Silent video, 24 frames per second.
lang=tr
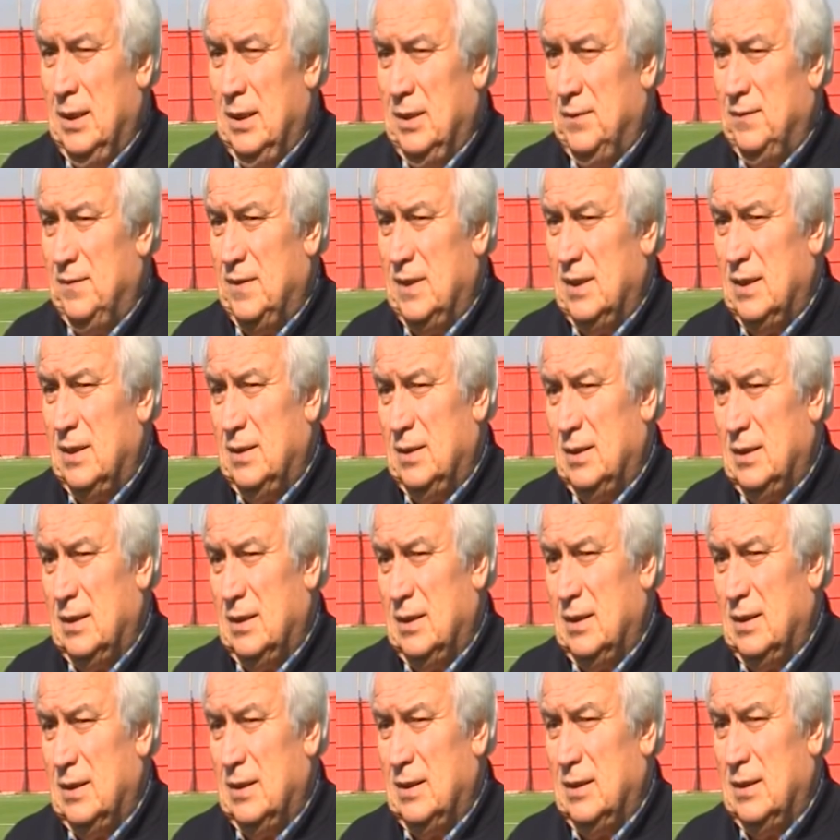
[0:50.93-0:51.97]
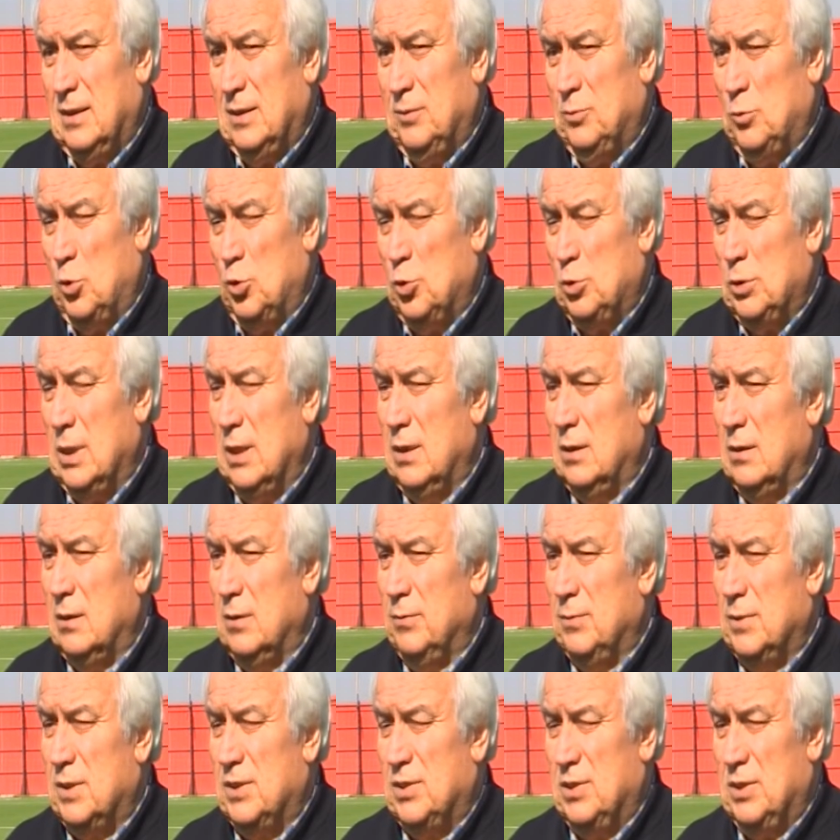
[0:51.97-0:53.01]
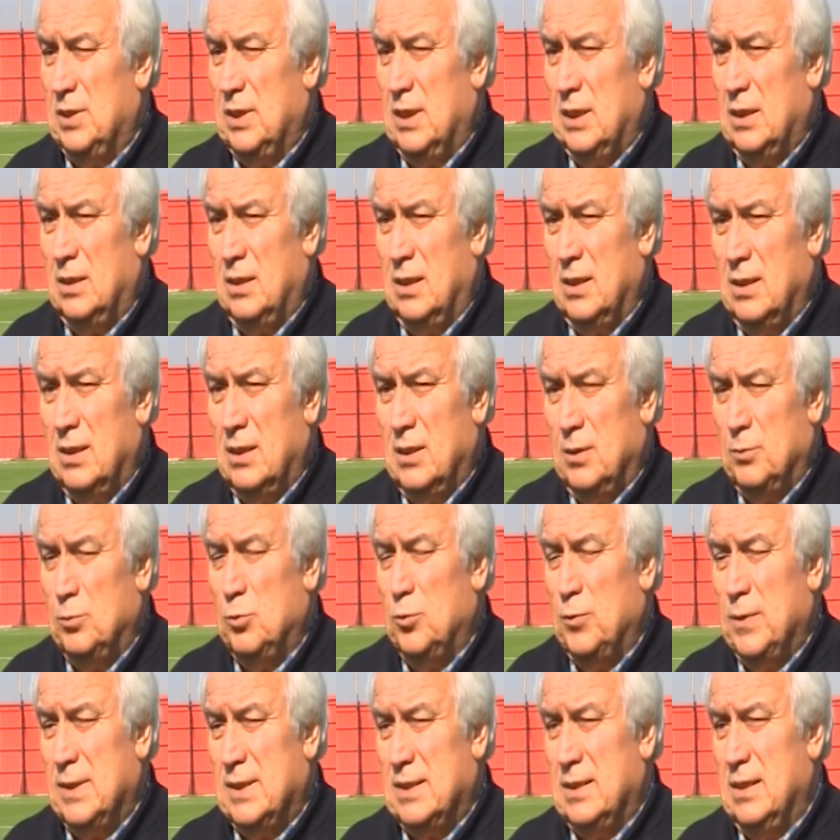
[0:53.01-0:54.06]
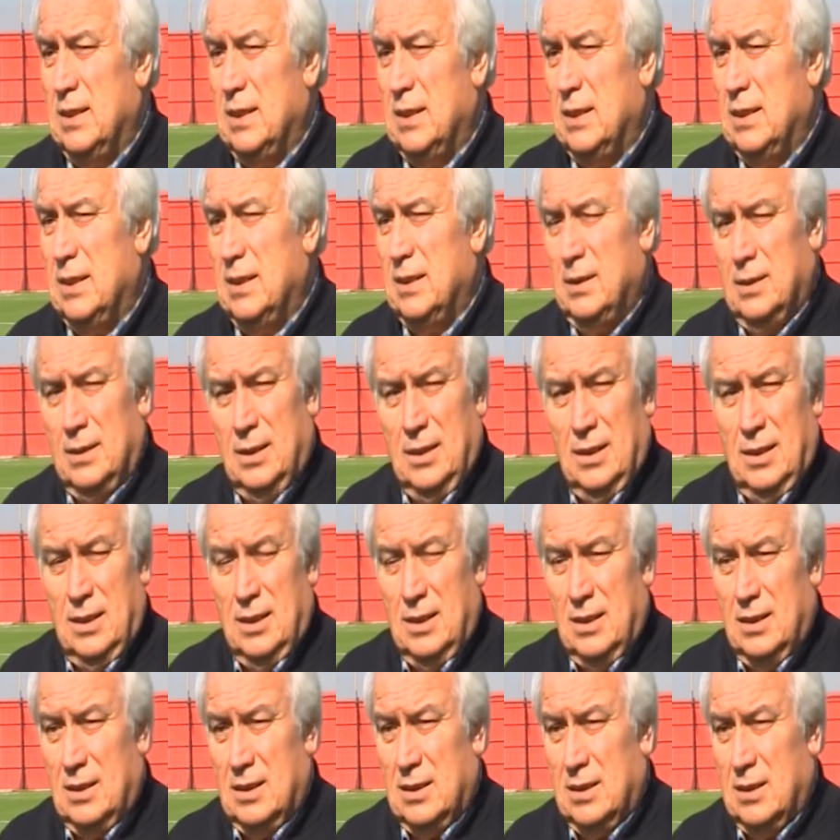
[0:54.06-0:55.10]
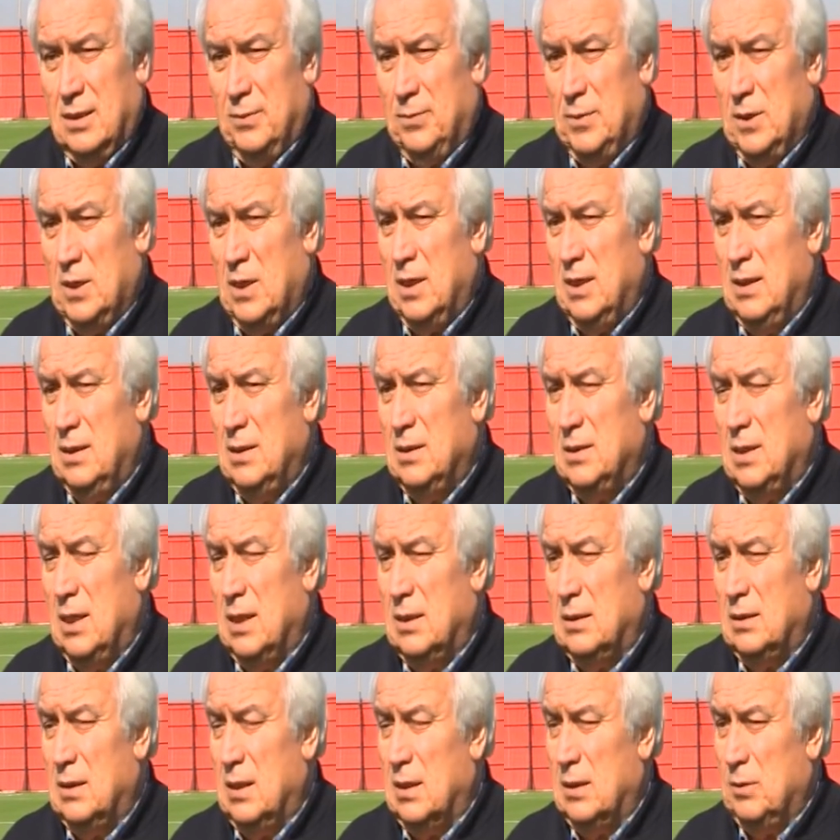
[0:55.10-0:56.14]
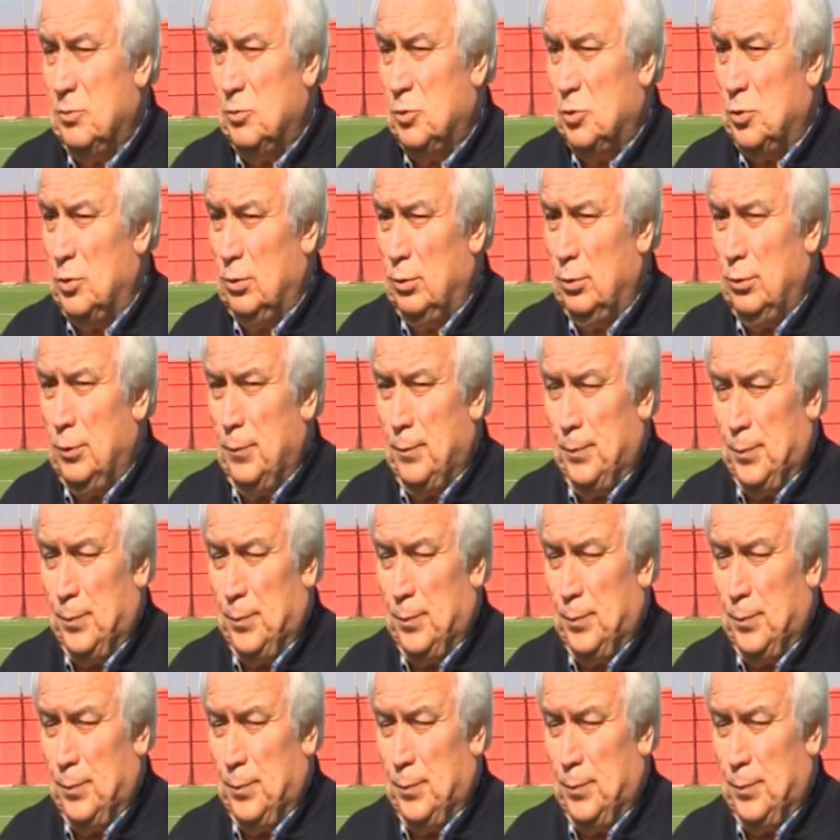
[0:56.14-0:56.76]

ve e, borçlandığımız şirketleri de bu vesileyle e, bir hayli rahatlatmış olduk.